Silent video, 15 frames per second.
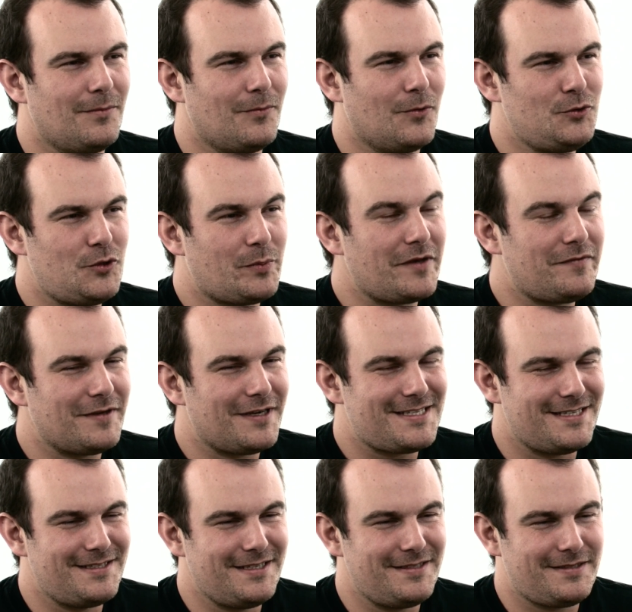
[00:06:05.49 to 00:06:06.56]
Mon dieu préféré,
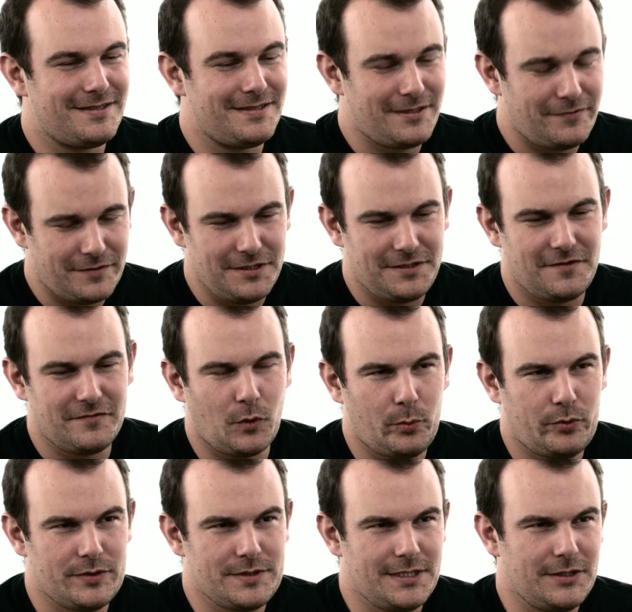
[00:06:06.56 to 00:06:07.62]
c'est définitivement
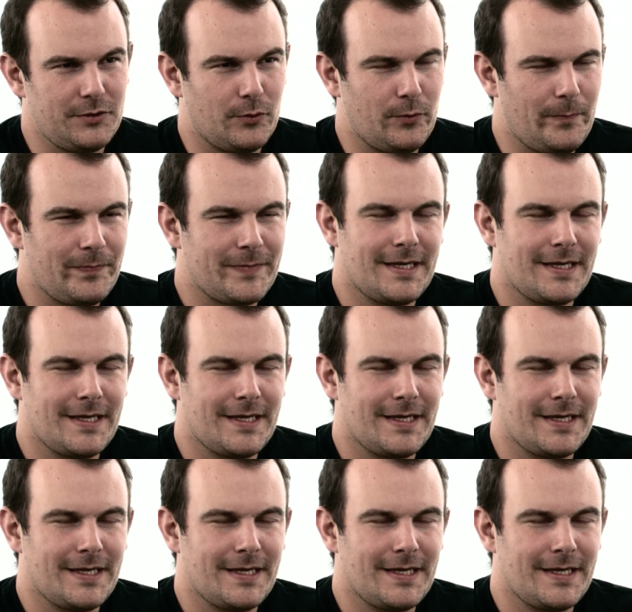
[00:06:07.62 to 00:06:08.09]
Poséidon.